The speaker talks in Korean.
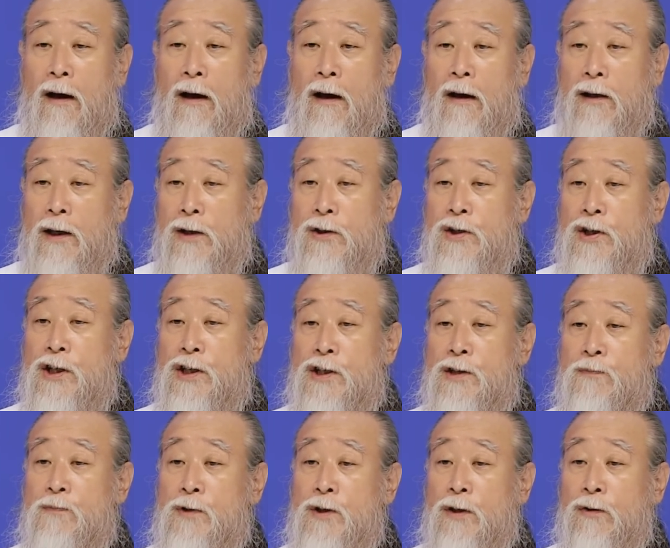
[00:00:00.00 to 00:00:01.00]
이게
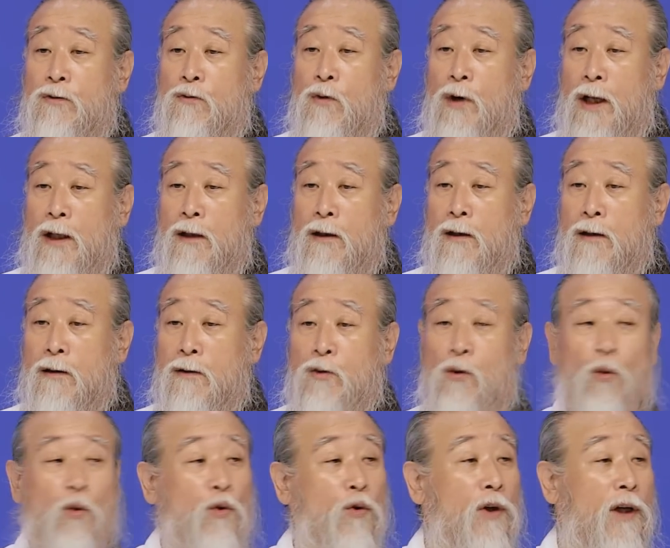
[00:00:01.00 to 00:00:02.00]
70년 동안
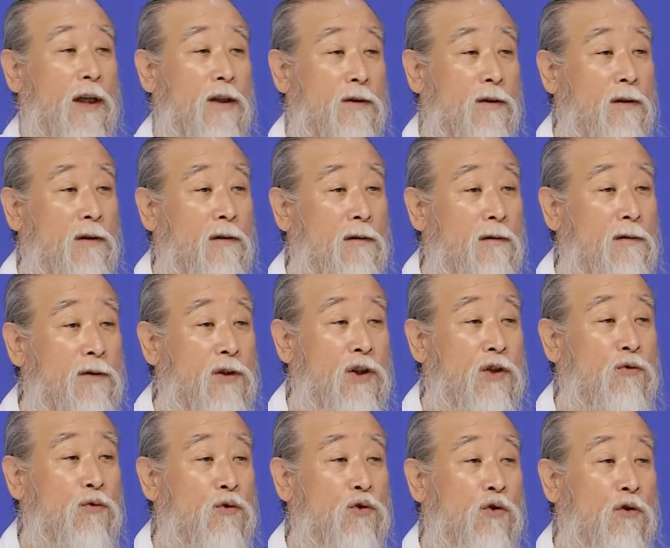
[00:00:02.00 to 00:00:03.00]
노력을 해서
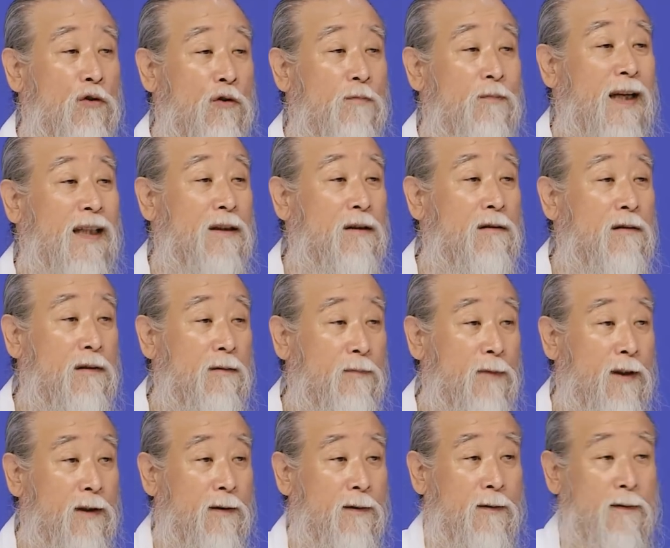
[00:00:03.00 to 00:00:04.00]
지구촌을 만드는 겁니다.